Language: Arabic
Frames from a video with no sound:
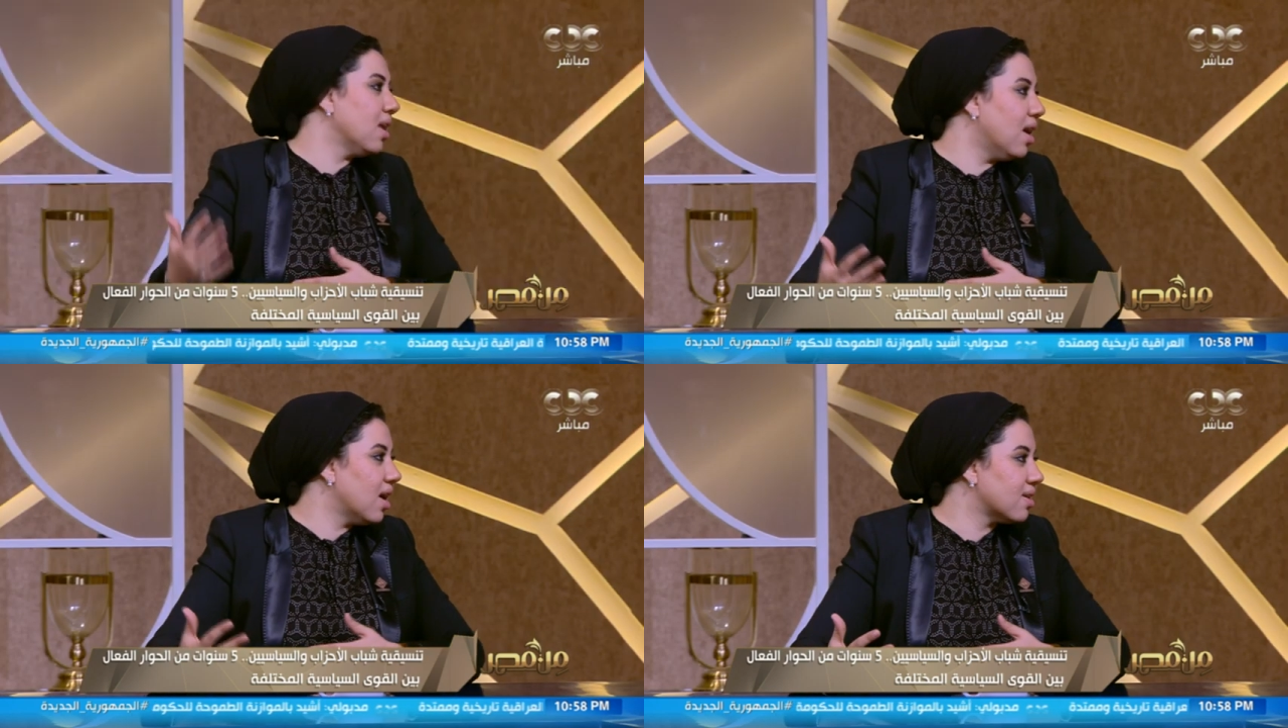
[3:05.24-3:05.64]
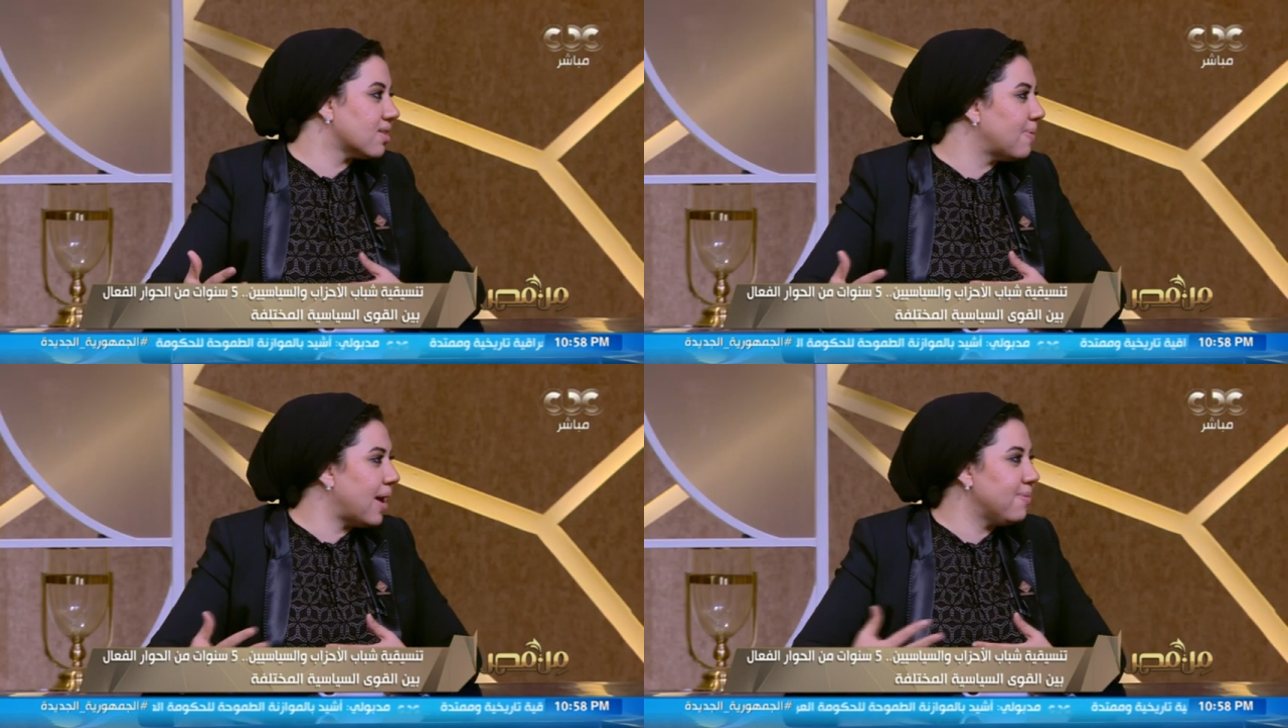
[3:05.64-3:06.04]
الاخر
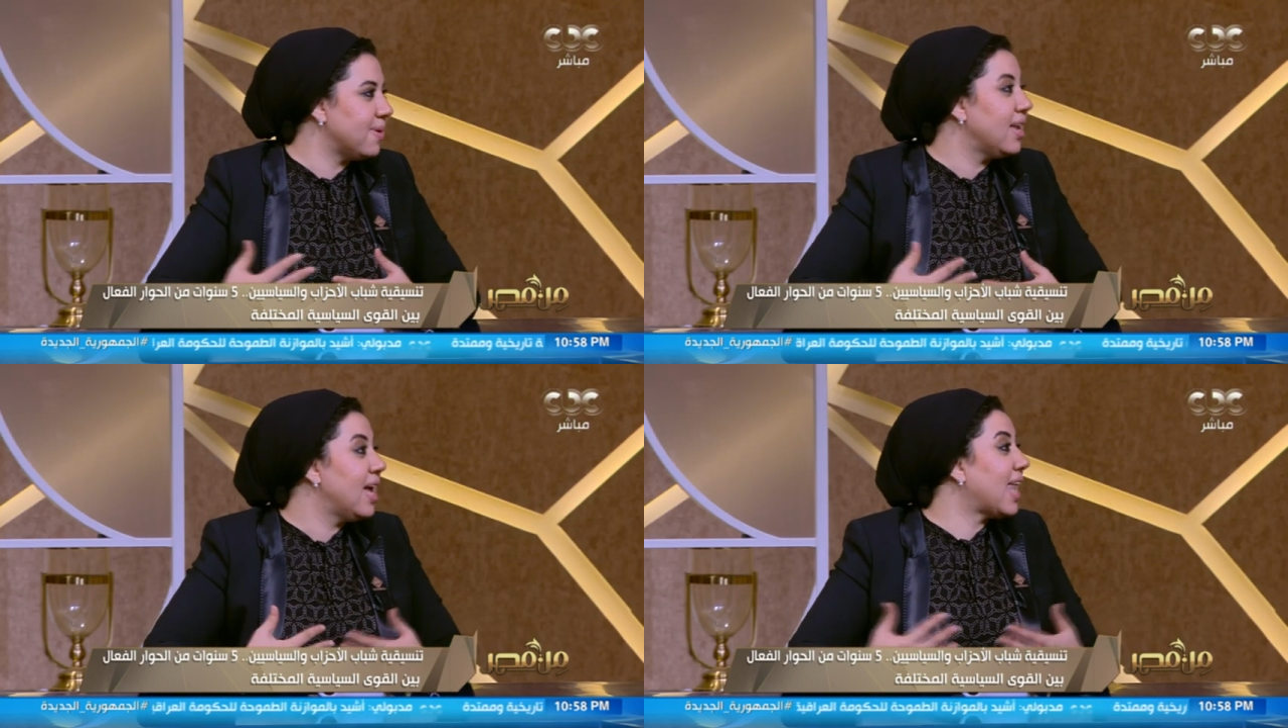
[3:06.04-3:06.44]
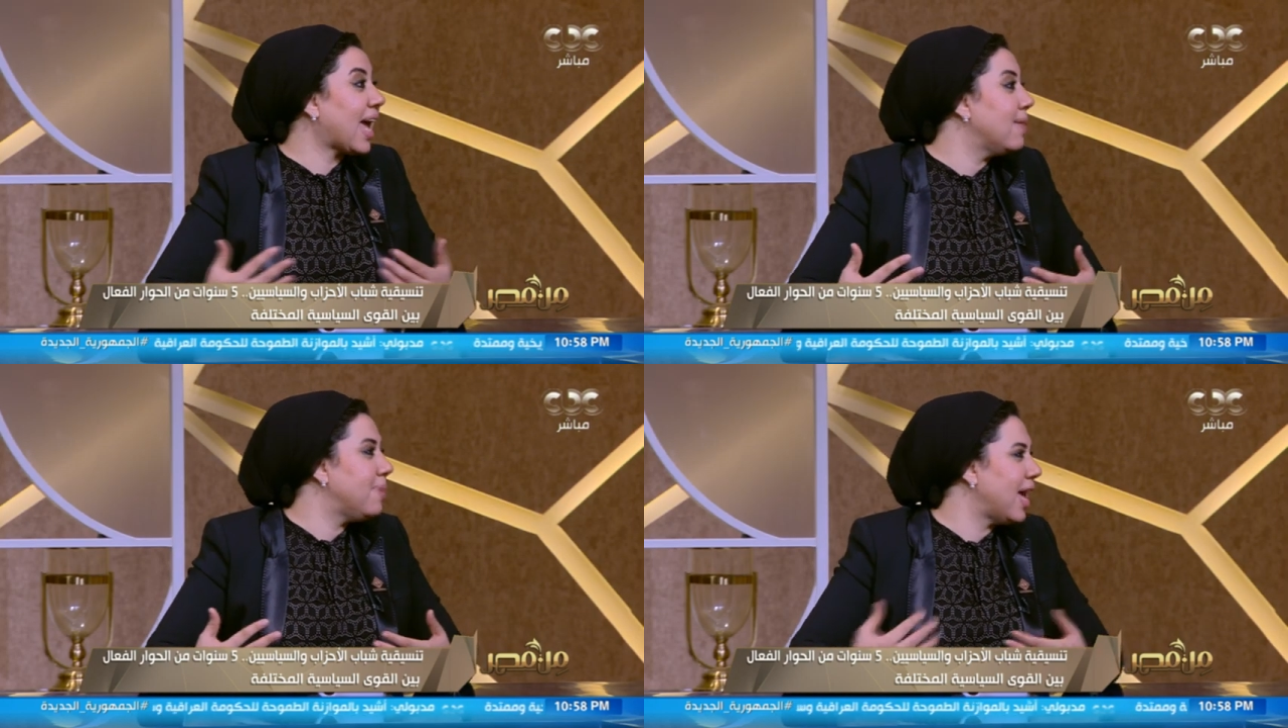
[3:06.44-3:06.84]
طب هيعمل
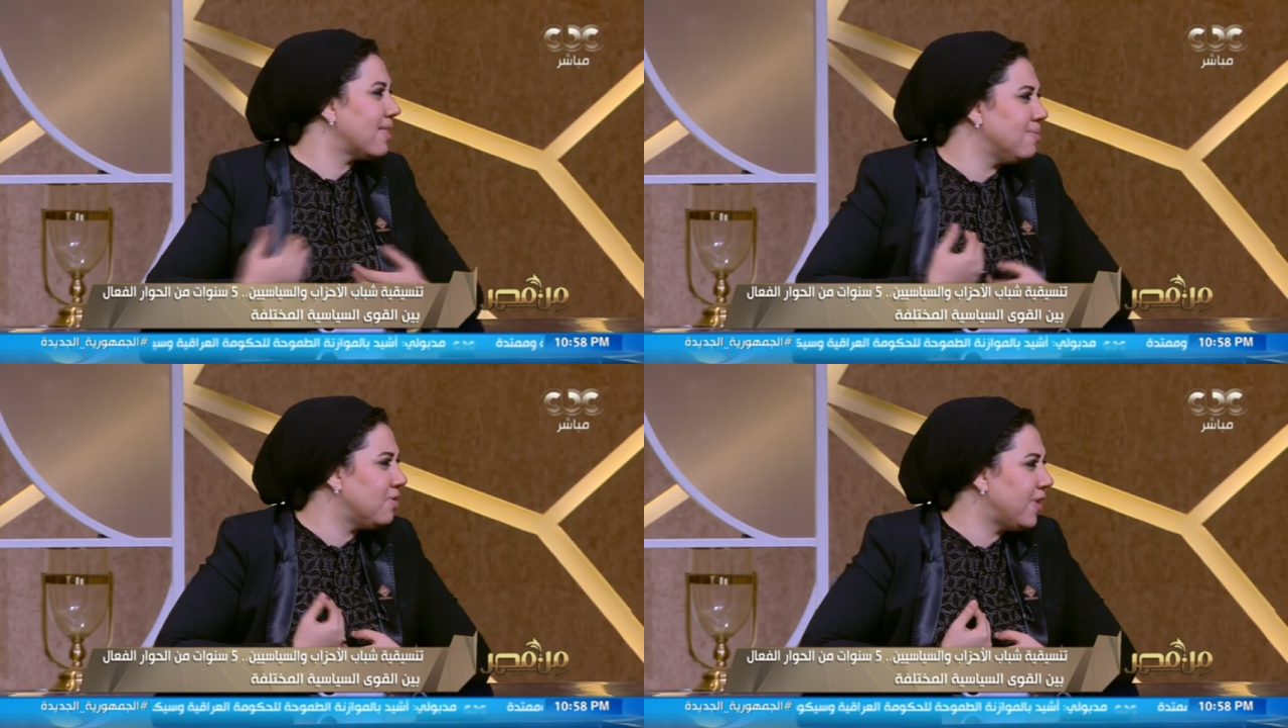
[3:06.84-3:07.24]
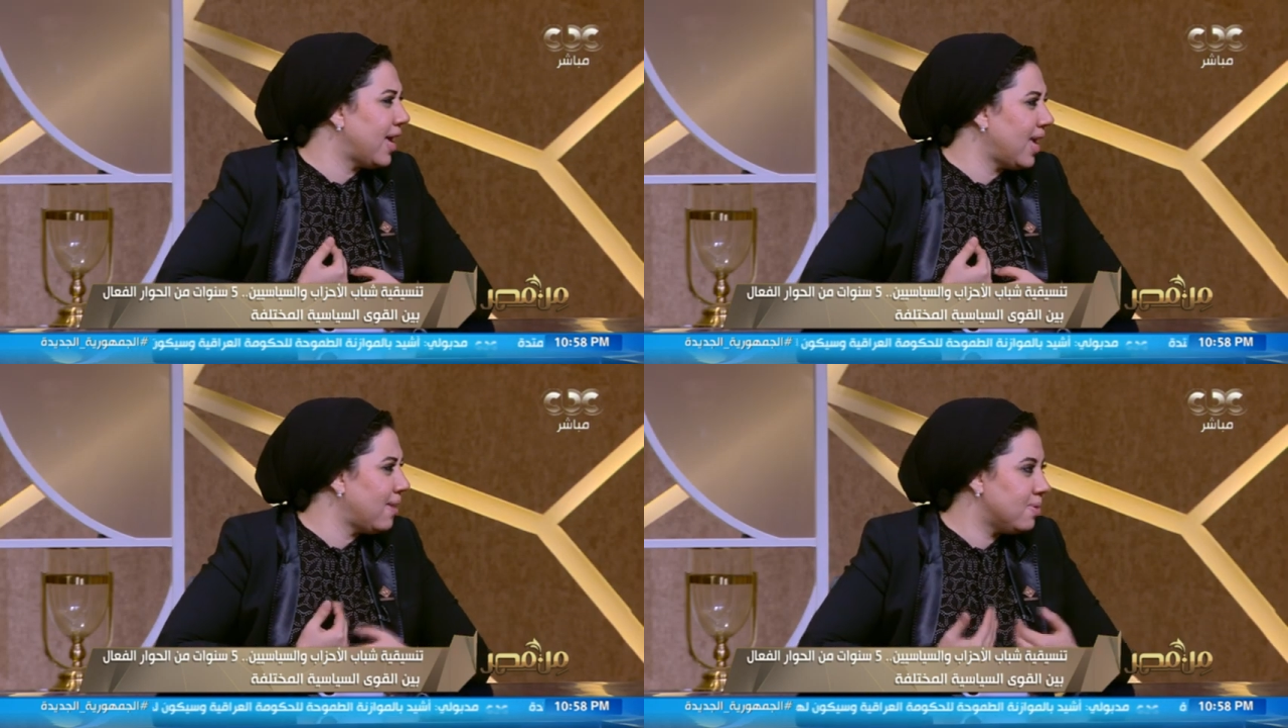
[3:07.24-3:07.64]
الاغلبيه هتعمل
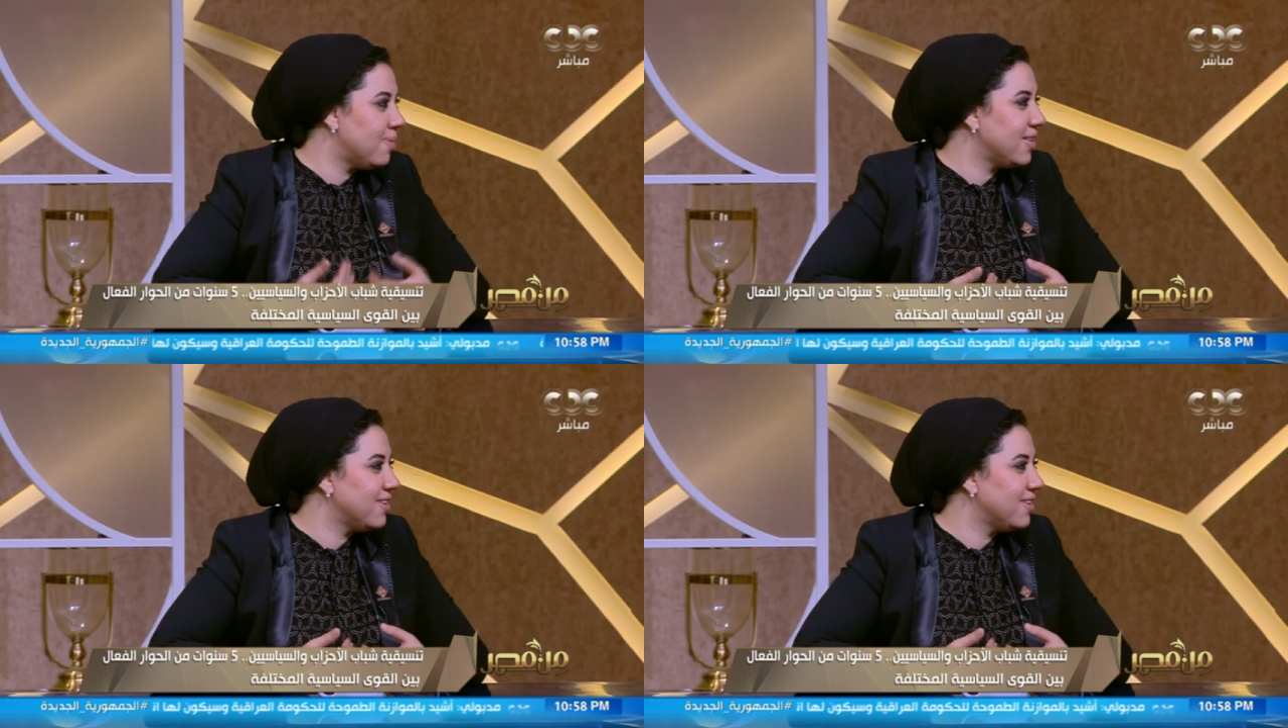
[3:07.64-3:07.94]
فيا ايه بما